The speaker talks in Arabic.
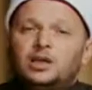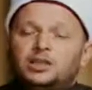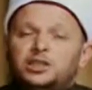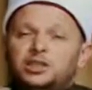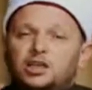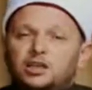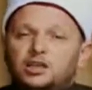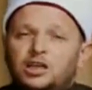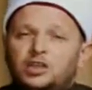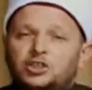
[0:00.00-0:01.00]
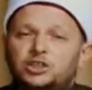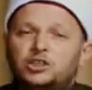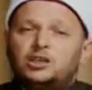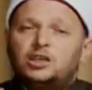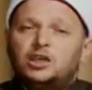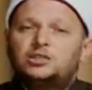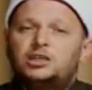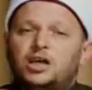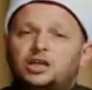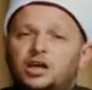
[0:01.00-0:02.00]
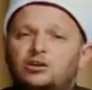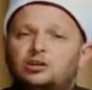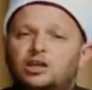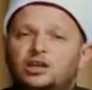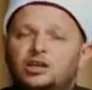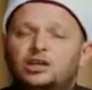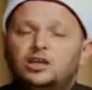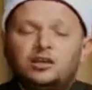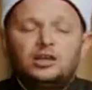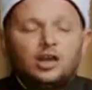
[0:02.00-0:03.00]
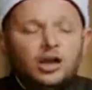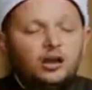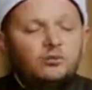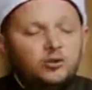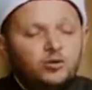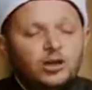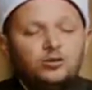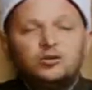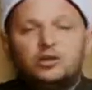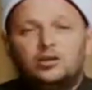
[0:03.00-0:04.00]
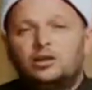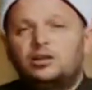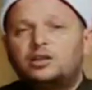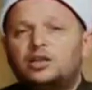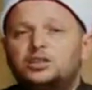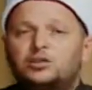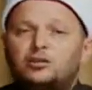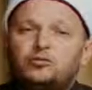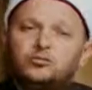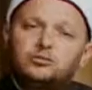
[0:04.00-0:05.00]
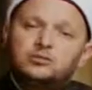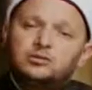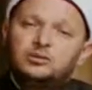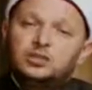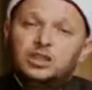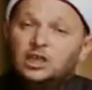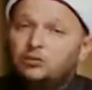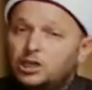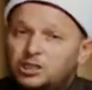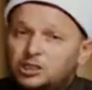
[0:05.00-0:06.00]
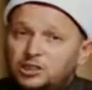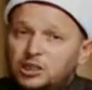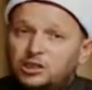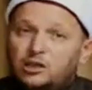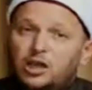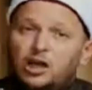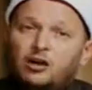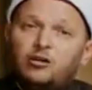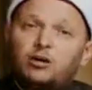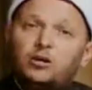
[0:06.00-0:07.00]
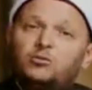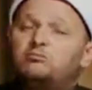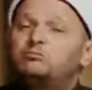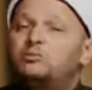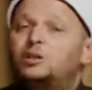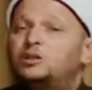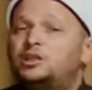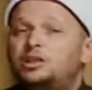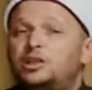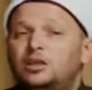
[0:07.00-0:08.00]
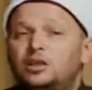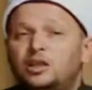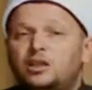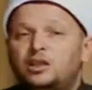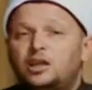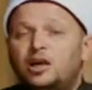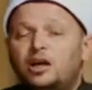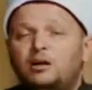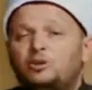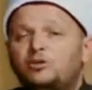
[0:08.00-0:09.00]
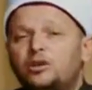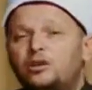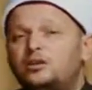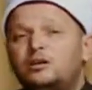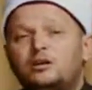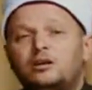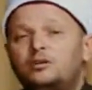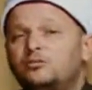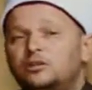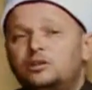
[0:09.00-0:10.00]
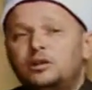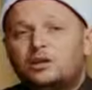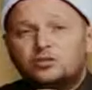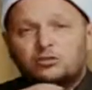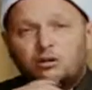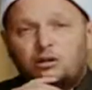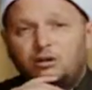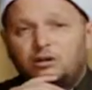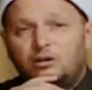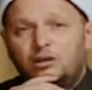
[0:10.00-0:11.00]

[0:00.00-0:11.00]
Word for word: لتجدن أشد الناس عداوة للذين آمنوا اليهود والذين أشركوا ولتجدن أقربهم مودة للذين آمنوا الذين قالوا إنا نصارى